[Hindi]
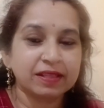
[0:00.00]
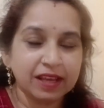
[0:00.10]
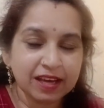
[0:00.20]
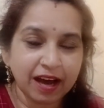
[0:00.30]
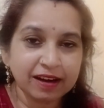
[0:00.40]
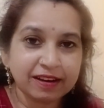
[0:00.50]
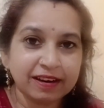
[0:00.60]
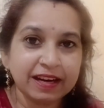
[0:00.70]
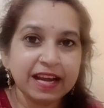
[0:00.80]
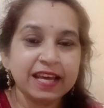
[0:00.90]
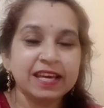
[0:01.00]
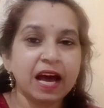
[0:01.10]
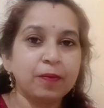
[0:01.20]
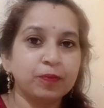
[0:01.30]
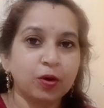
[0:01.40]
तैयार कर लें कि
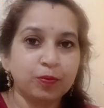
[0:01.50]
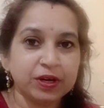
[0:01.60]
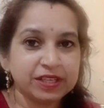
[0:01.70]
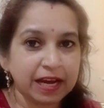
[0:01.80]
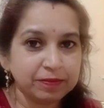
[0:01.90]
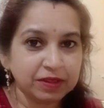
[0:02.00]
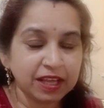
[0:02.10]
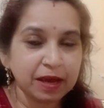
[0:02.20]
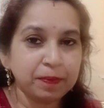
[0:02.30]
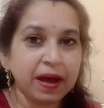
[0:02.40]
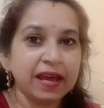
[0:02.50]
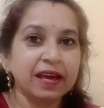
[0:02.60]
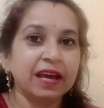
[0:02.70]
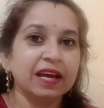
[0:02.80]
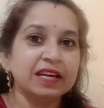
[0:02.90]
आप प्रॉपर टाइम दे पाएंगे